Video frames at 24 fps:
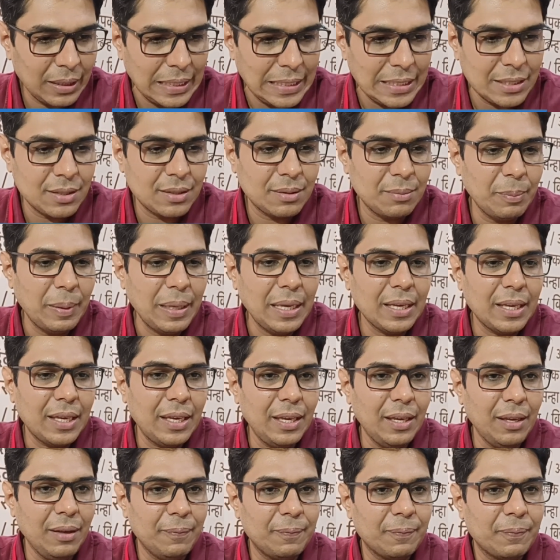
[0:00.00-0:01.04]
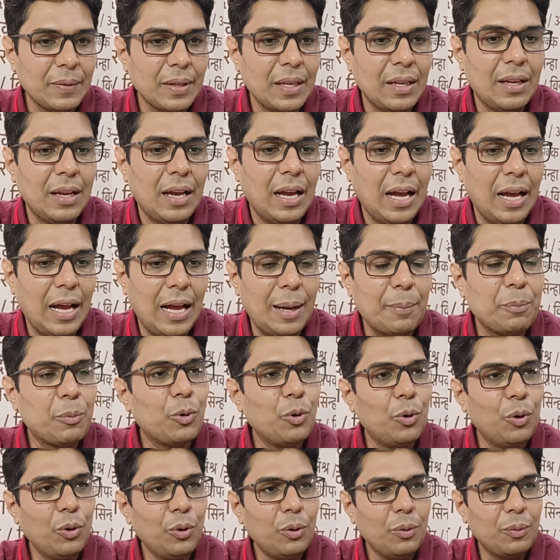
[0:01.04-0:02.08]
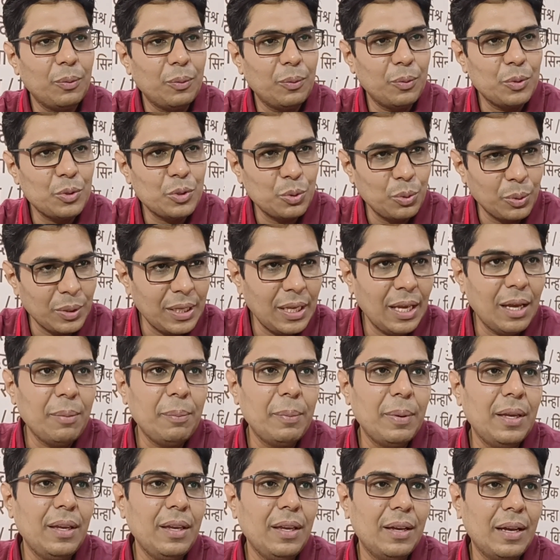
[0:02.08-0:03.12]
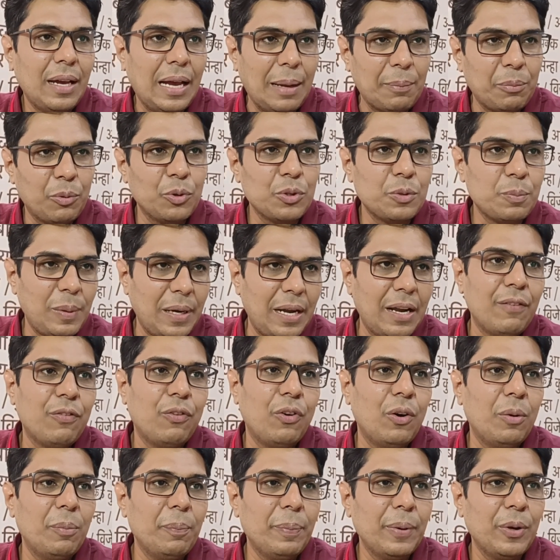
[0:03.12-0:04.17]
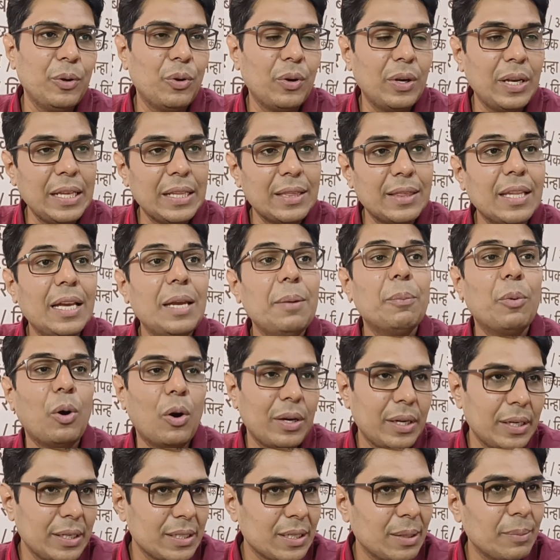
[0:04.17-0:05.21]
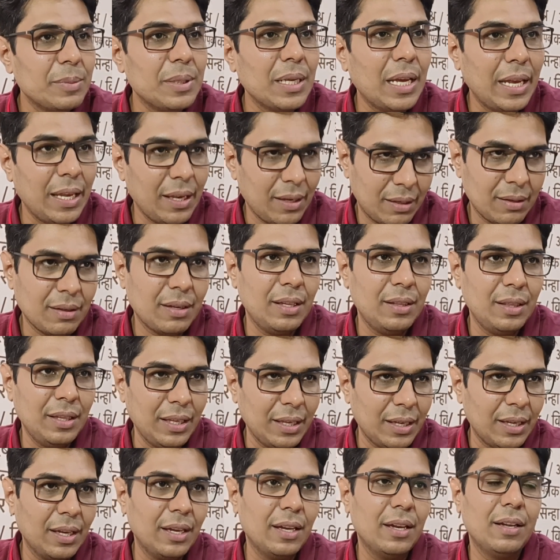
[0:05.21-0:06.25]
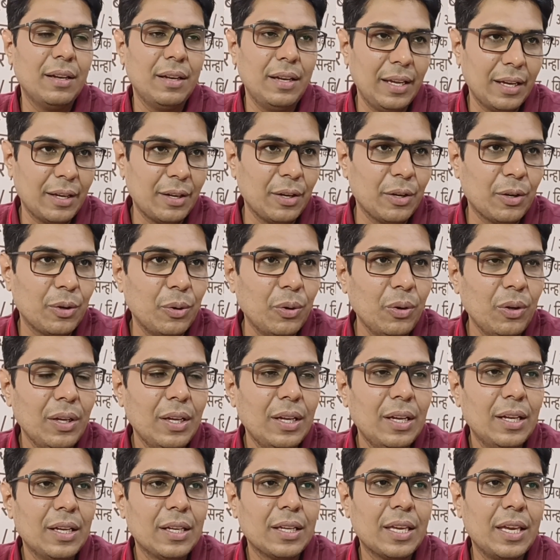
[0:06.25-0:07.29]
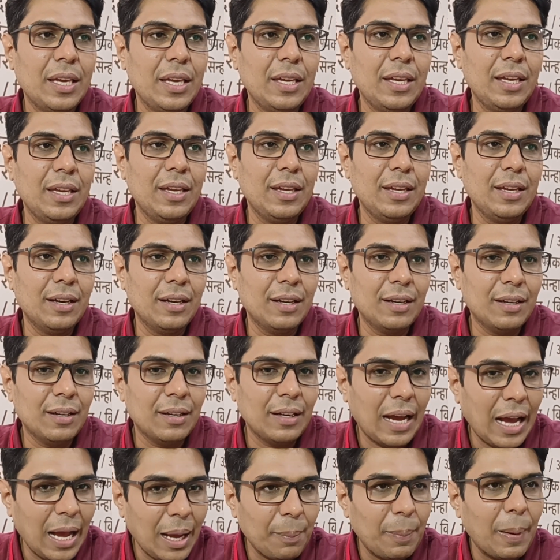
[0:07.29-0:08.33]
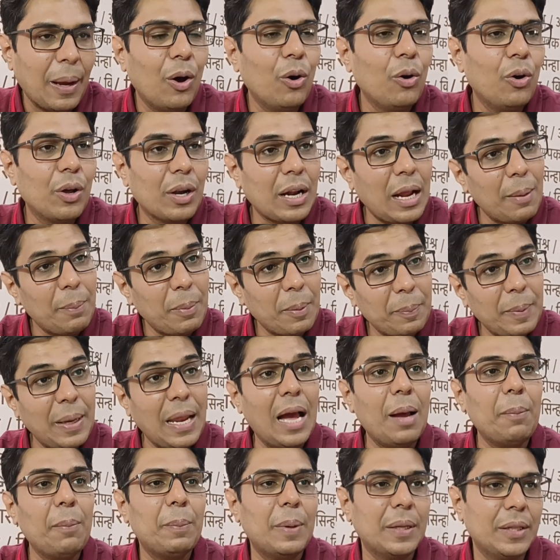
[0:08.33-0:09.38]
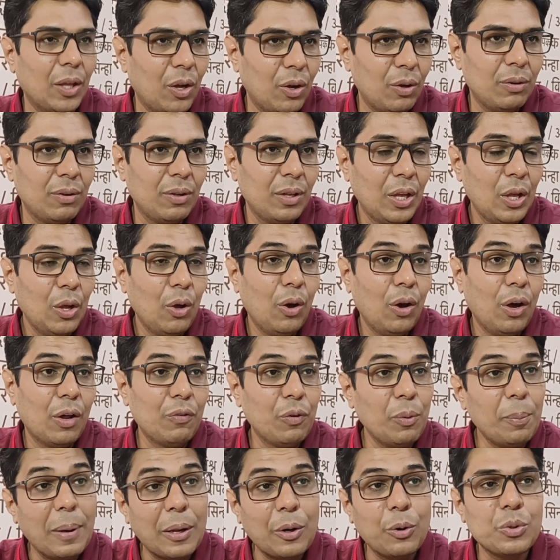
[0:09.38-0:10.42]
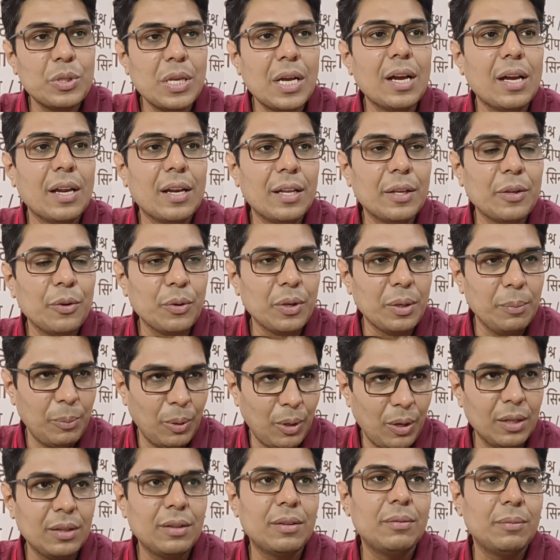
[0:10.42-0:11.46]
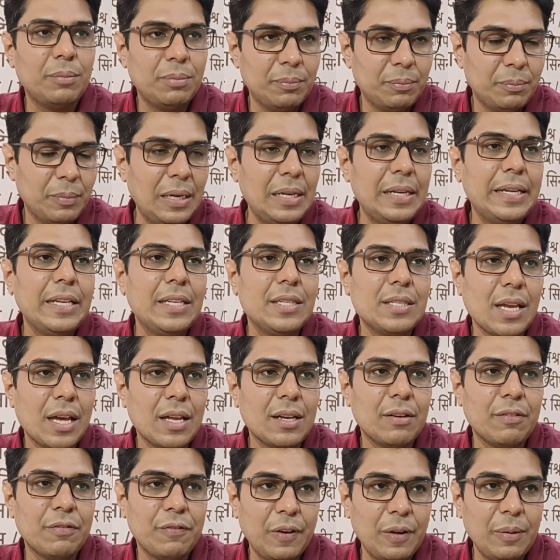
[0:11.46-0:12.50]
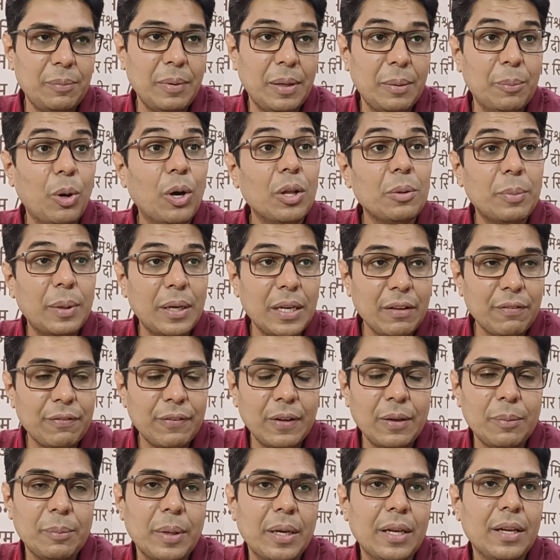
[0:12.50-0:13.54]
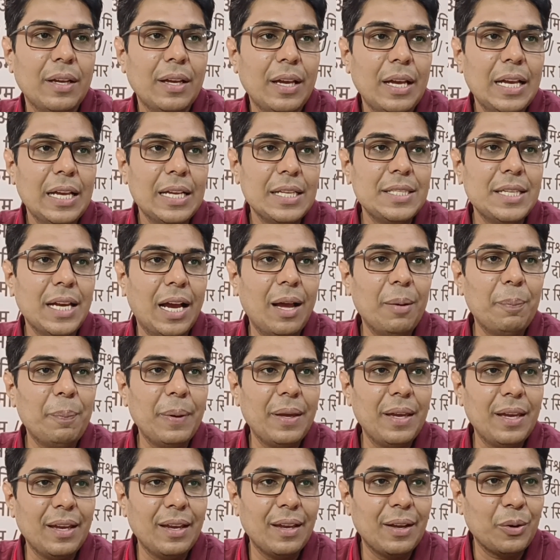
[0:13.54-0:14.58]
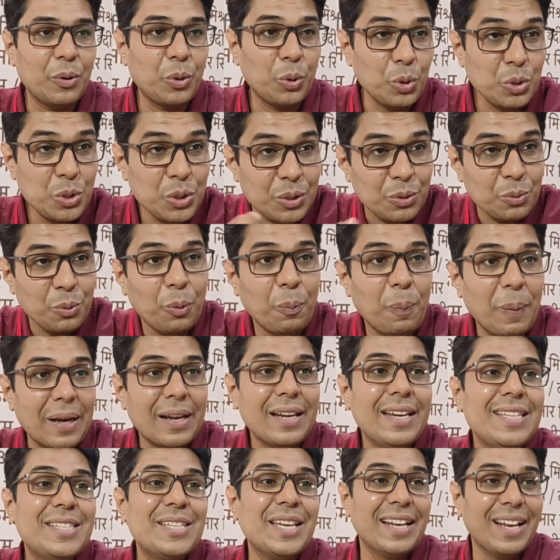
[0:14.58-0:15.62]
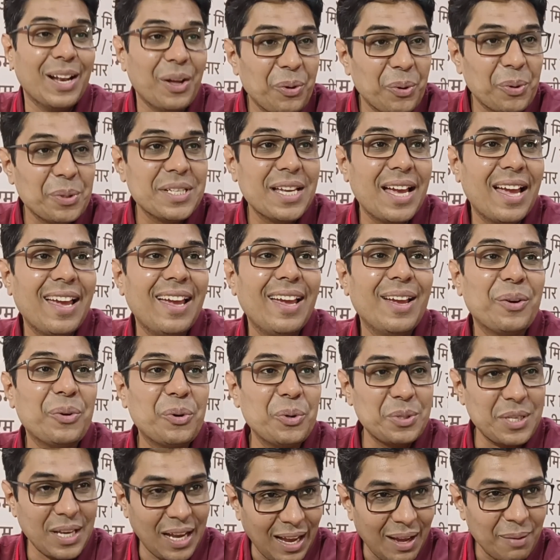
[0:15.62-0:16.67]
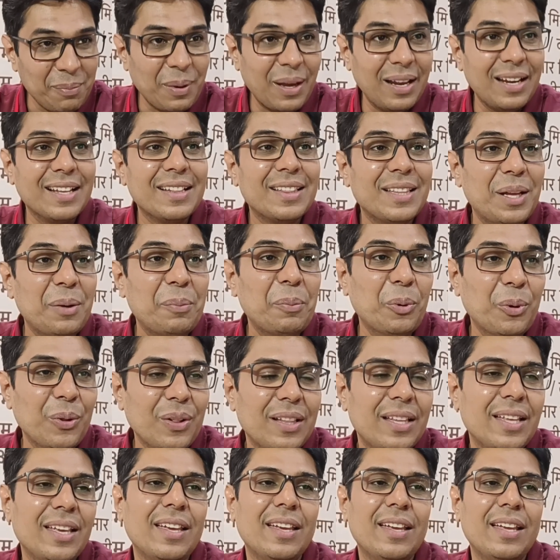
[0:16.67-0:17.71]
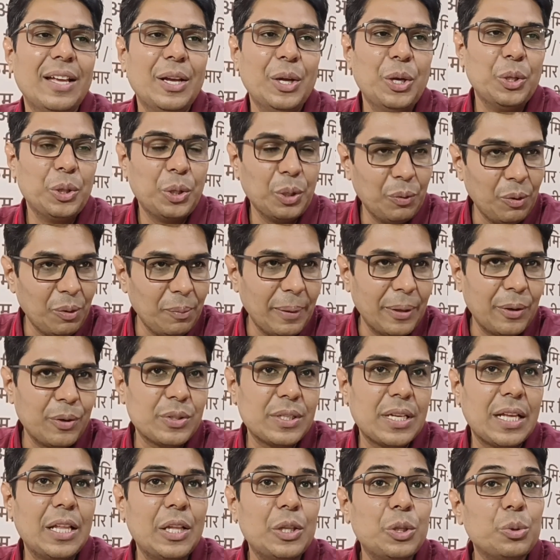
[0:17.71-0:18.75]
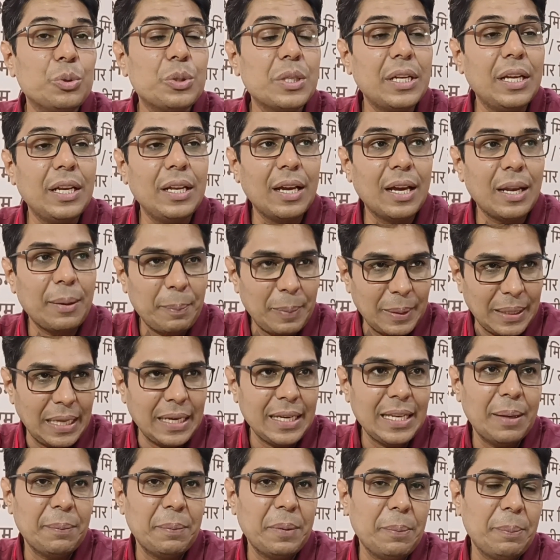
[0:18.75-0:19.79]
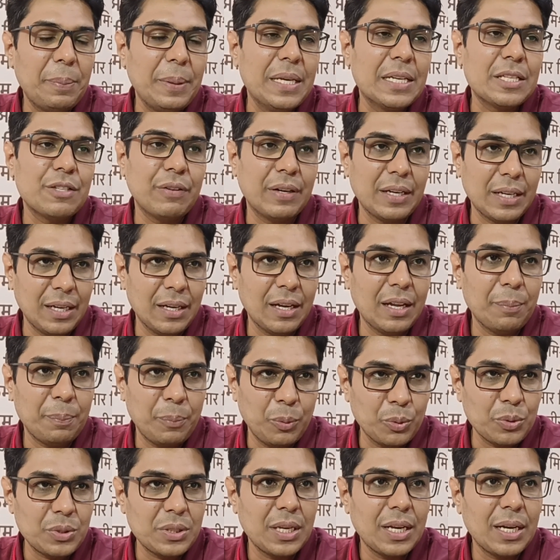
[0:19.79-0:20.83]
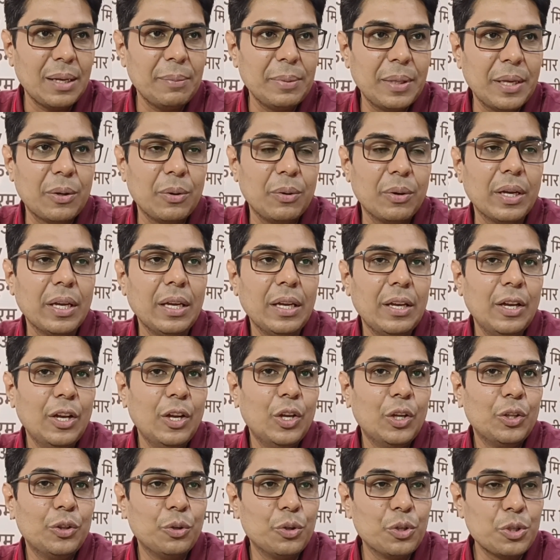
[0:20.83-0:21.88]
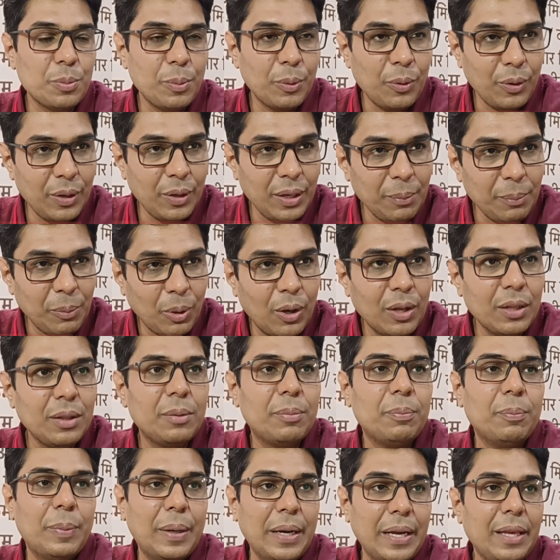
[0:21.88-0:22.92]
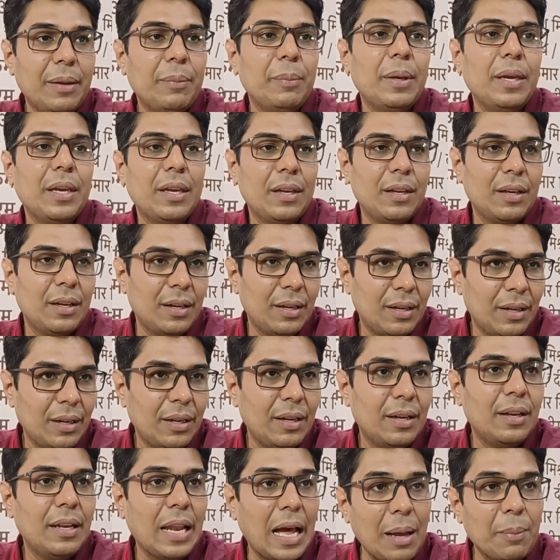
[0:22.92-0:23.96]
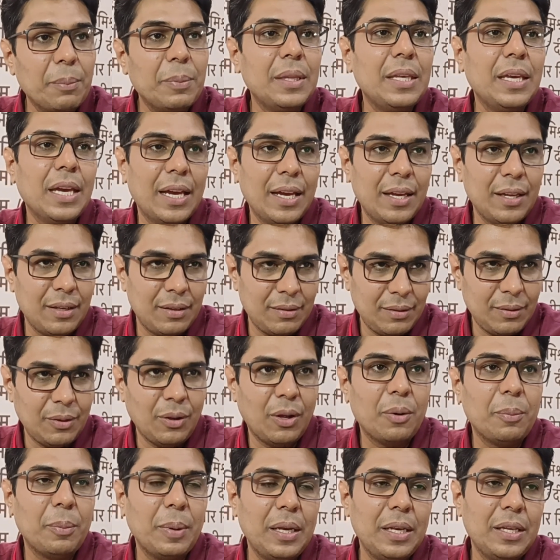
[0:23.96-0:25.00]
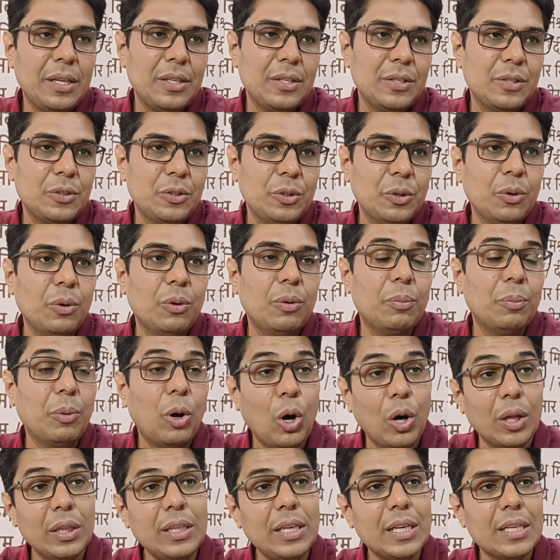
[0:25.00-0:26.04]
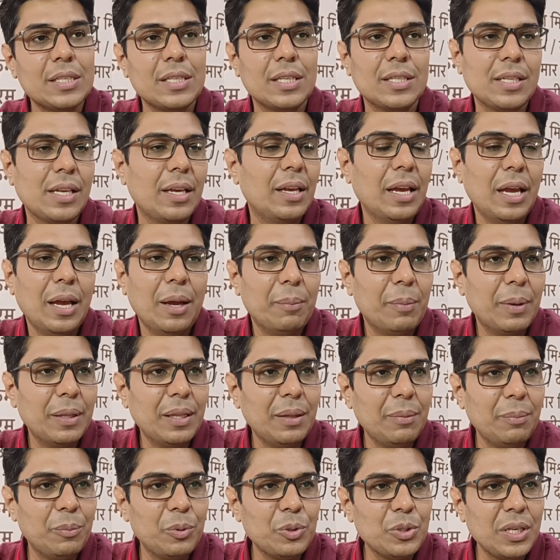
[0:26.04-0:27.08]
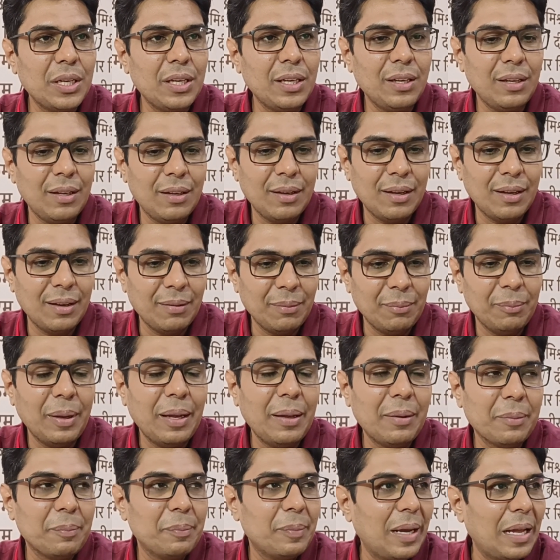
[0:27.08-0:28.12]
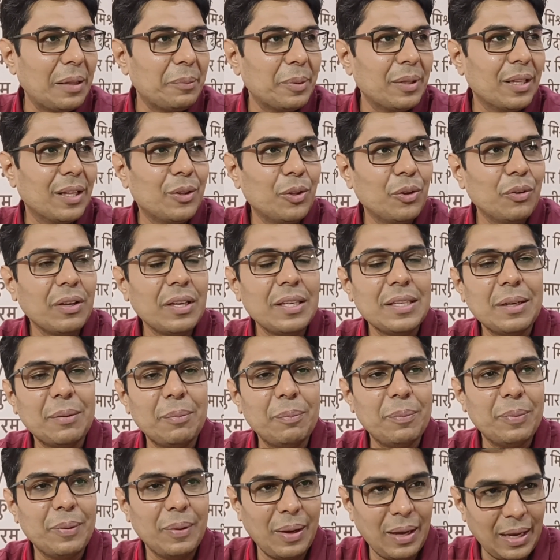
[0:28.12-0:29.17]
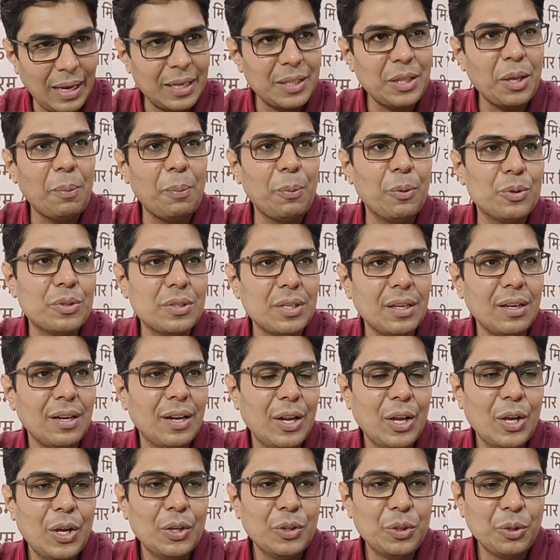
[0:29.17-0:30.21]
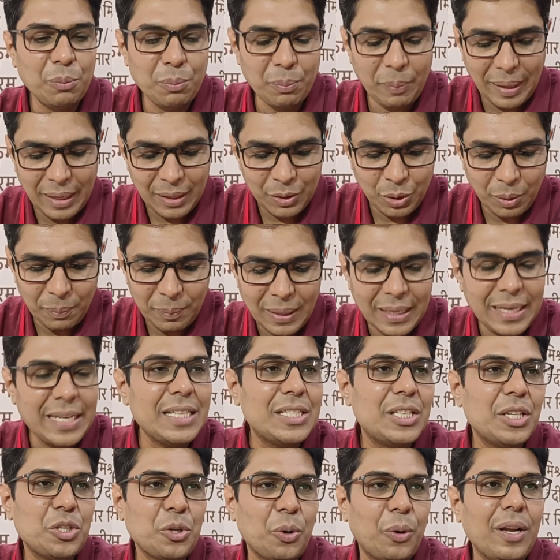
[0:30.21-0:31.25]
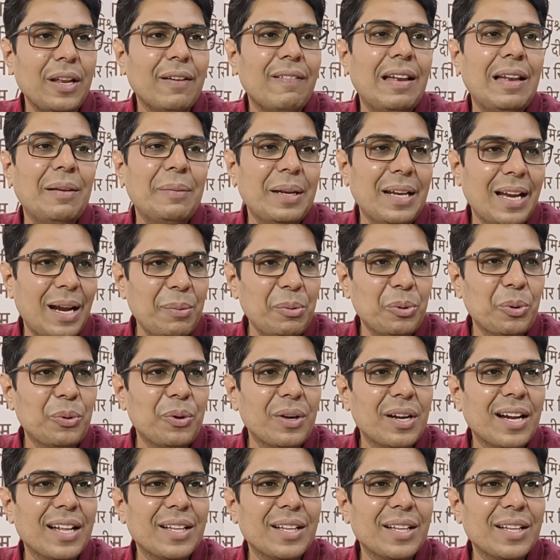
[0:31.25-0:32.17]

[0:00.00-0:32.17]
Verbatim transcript: इसमें कि आपको उस दुनिया में आपको उस प्लेटफॉर्म पे उन्होंने इतना इम्पॉर्टेंट समझा एक हिंदी के लेखक को कि आप आओ और आप अपने आप बताओ और वो भरोसा करना क्योंकि बहुत मल्टी स्टारर फिल्म है बहुत बड़ी फिल्म है जहाँ पे कुछ ऊपर नीचे ना हो जाए कुछ आप गलत ना बोल दें तो वो भरोसा था दूसरे अगर पता नहीं आपने पी एस वन का अगर पोस्टर आप देखोगे तो उसमें उन्होंने बहुत बड़े में नाम दिया है नॉर्मली जो बहुत ही अच्छे से मतलब मुझे मैं बात बताता हूँ कि जब आया था पोस्टर तो मैं तो अपना नीचे छोटे वाले में नाम ढूंढ